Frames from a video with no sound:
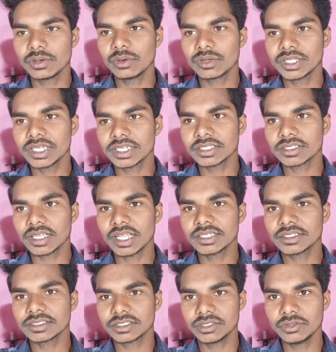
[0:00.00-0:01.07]
से लोड दे के
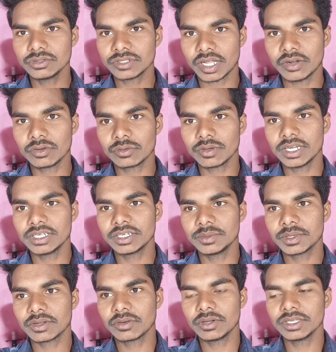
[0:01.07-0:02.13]
चला सकते हो साउंड
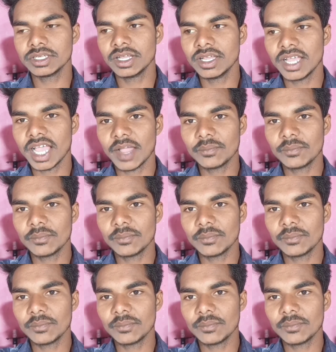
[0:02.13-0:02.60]
क्वालिटी में कोई